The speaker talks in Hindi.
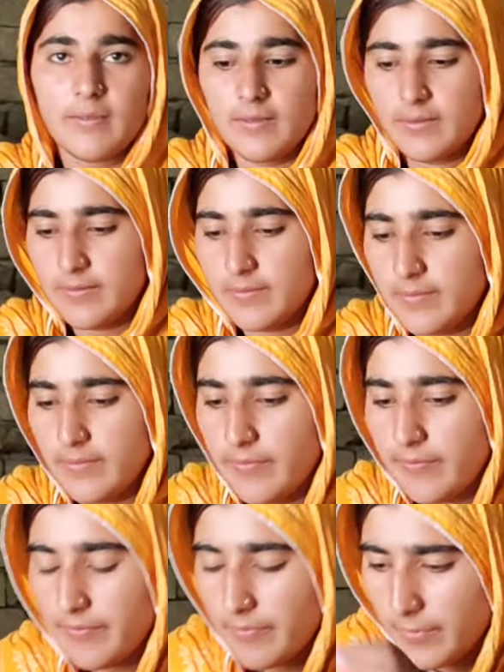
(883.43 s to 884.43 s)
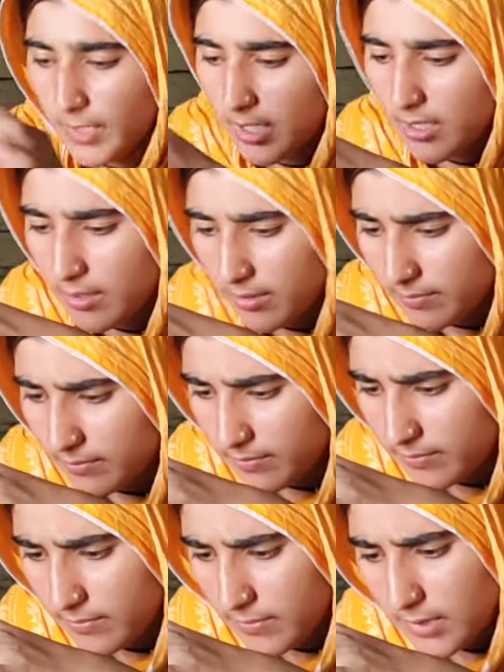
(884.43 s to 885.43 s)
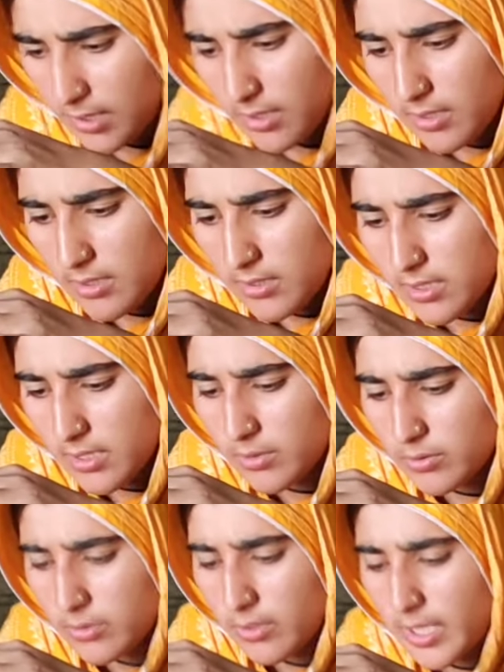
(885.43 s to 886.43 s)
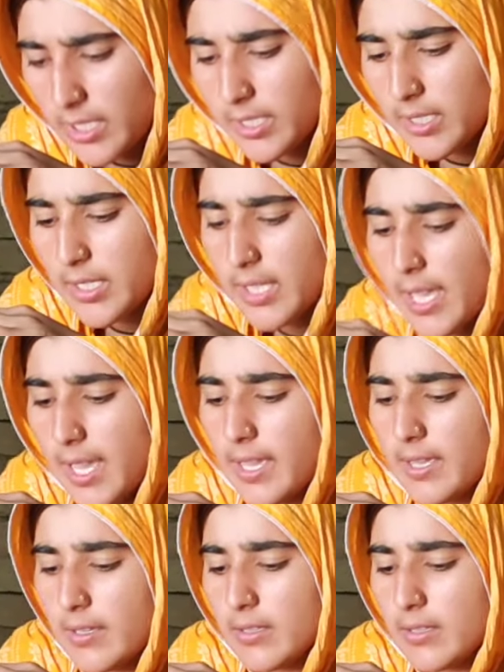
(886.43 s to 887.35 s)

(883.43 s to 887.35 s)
हाँ अब्दुल वहाब सो गया क्या किया है